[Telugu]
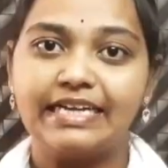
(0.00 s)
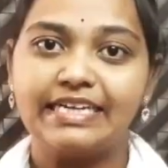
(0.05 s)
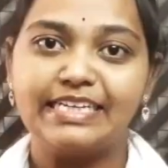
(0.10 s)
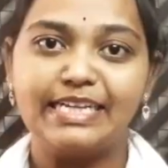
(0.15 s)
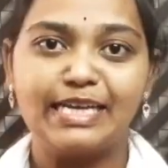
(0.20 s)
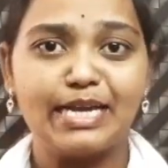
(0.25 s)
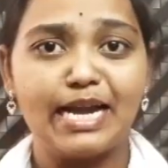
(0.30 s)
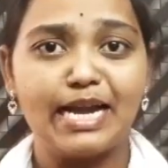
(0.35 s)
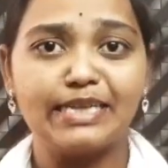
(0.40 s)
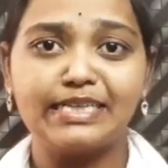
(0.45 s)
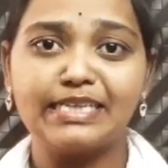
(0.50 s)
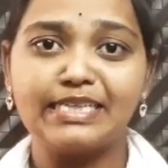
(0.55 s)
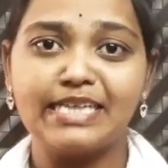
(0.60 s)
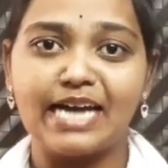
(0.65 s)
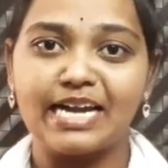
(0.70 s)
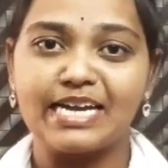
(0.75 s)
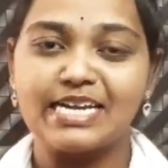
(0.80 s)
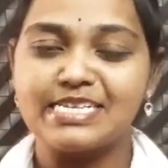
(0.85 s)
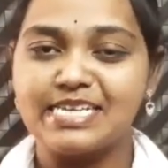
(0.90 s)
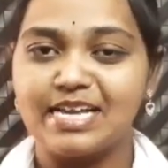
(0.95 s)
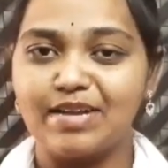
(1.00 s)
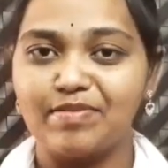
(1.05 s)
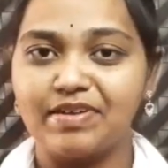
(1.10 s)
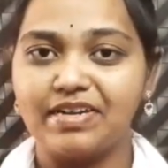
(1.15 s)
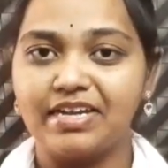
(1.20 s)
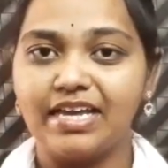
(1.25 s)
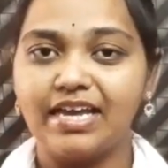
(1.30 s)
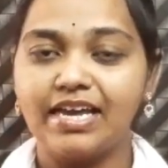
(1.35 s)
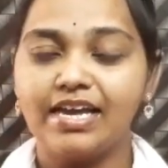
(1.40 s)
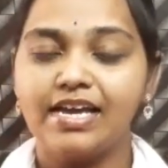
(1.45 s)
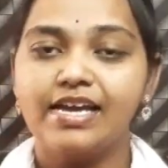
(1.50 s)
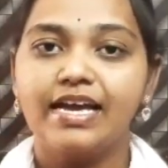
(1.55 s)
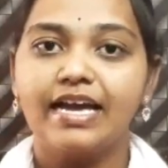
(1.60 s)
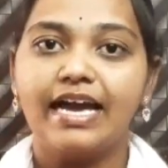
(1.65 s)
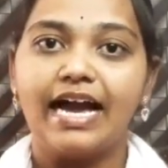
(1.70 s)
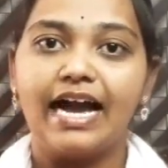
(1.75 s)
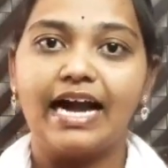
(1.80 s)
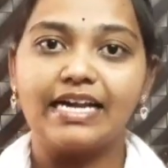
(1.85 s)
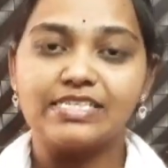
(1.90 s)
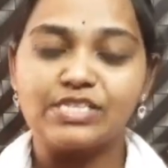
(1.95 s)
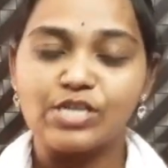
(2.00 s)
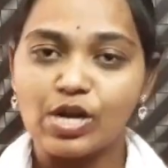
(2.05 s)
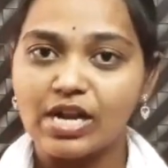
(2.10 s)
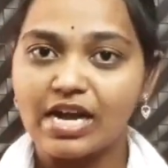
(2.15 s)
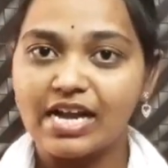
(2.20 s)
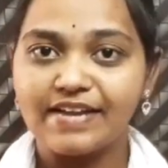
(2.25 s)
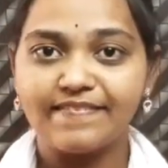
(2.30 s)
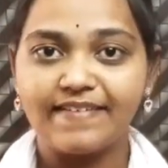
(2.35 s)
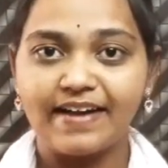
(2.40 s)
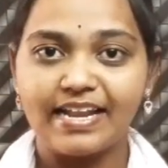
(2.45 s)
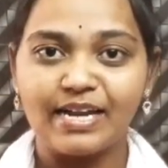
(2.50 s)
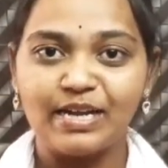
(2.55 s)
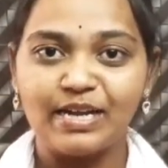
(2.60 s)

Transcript: టీ అయితే తాగేసామండి యాక్చువల్గా ఇవాళ